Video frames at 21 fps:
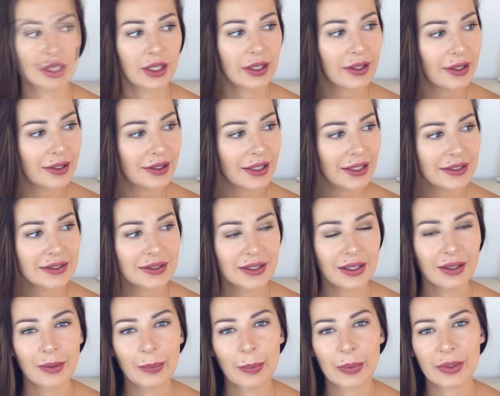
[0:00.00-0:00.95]
И когда я
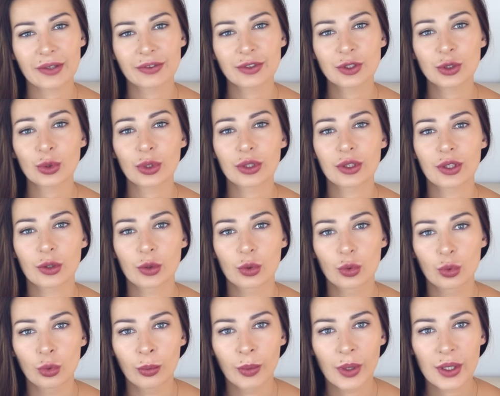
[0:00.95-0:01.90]
стала про все это
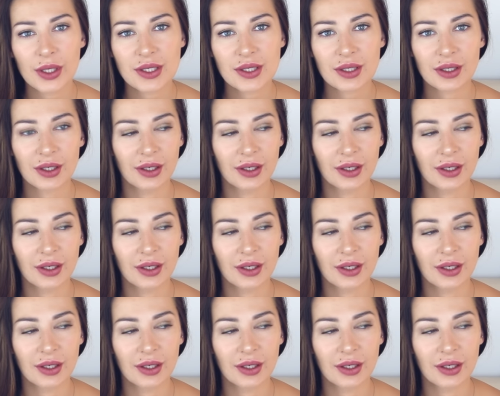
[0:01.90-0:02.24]
думать,